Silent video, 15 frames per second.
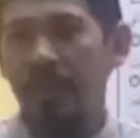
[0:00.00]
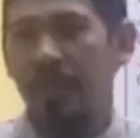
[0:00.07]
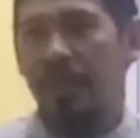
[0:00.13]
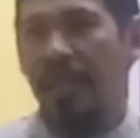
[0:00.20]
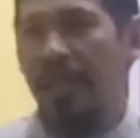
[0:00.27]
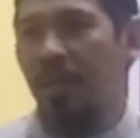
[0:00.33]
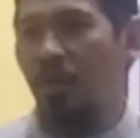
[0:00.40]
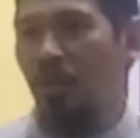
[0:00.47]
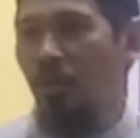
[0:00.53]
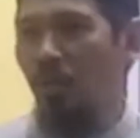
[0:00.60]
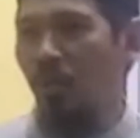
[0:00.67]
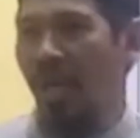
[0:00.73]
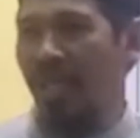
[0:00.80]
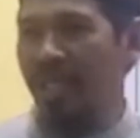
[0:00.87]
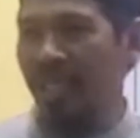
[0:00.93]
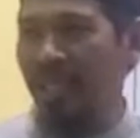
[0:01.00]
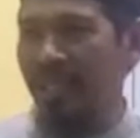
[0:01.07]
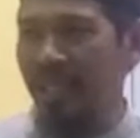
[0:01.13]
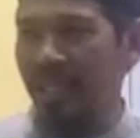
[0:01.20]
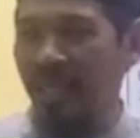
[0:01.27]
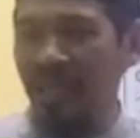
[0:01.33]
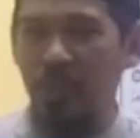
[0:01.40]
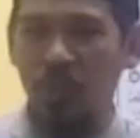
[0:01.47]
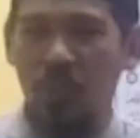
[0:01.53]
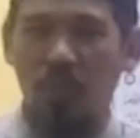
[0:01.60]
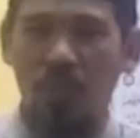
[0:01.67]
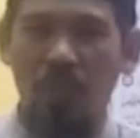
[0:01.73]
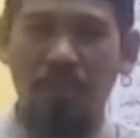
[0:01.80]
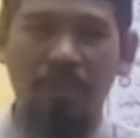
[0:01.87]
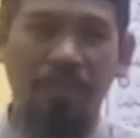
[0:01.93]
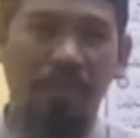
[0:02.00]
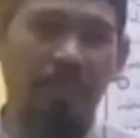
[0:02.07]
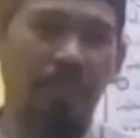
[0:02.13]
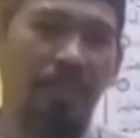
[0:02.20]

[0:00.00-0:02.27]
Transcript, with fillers: Takut uangnya tidak cukup.